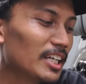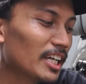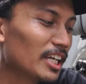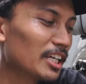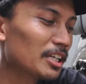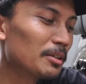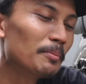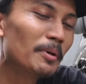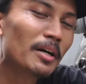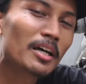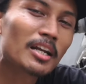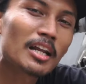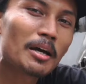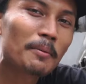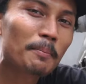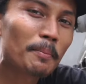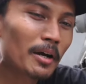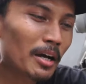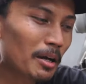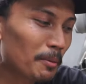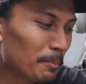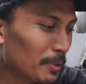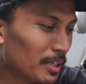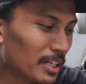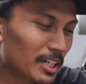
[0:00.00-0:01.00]
Kayak gimana?
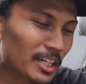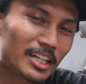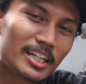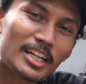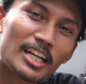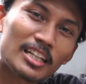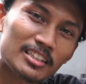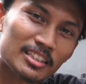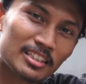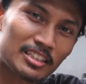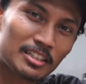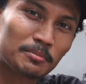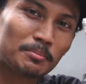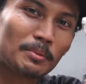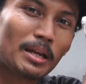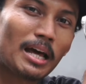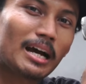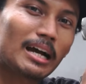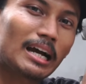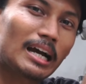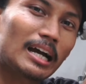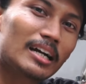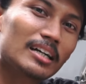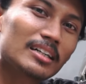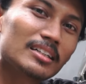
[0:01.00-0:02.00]
Apakah bener kelihatan ke
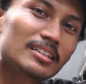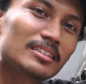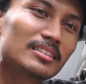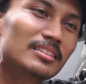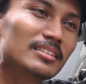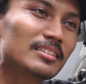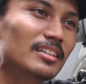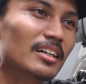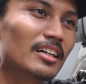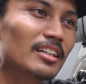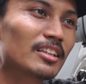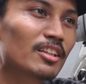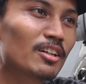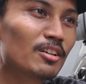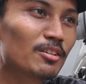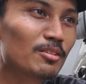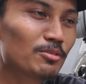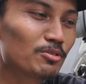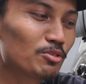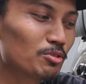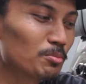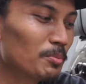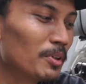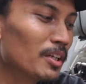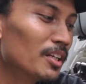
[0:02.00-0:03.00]
belakang
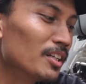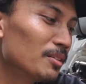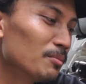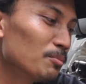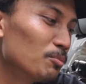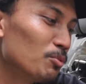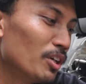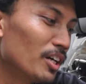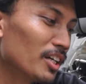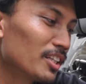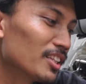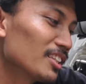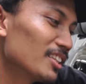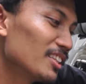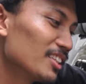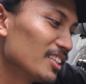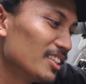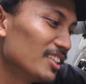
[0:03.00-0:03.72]
atau cuman buat